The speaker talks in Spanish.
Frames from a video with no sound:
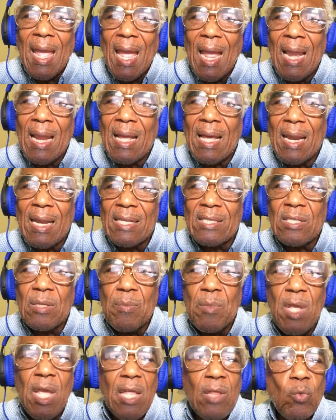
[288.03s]
el
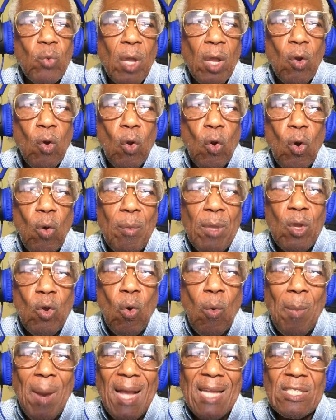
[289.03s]
crecimiento
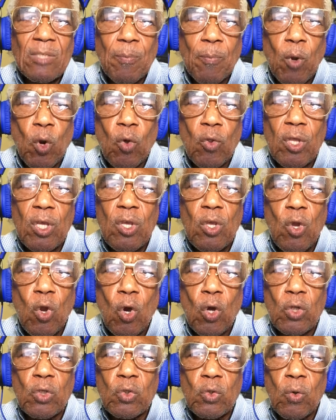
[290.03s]
económico más
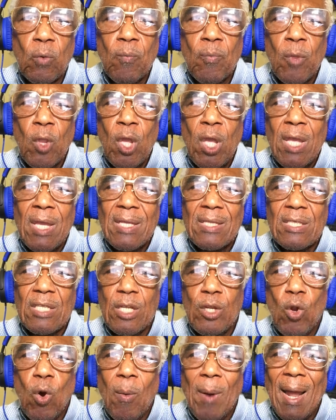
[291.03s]
prodigioso,
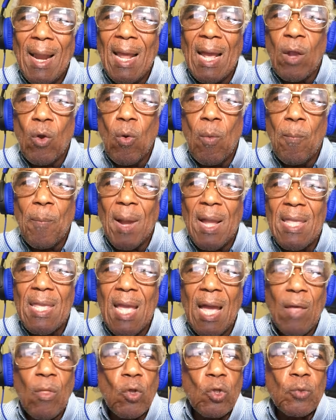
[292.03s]
si no van
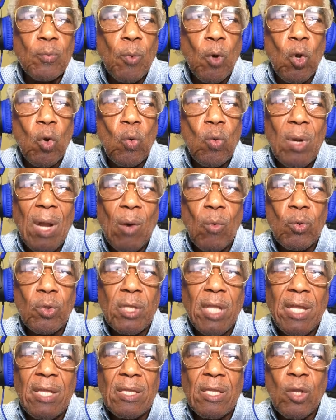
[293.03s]
acompañados por un
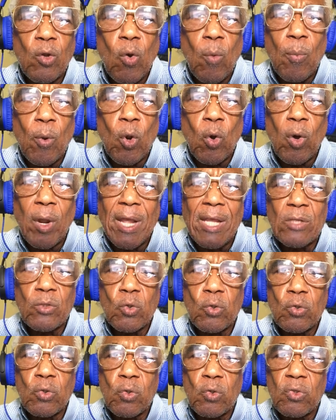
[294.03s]
auténtico
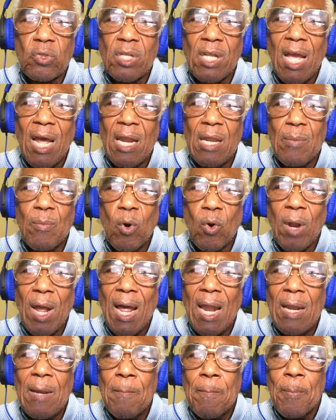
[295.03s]
progreso social y
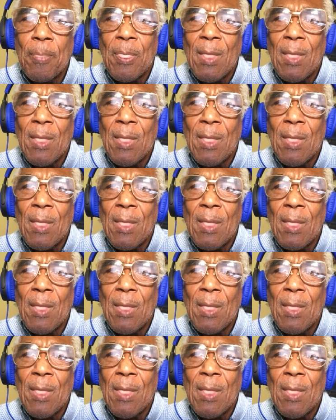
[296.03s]
moral,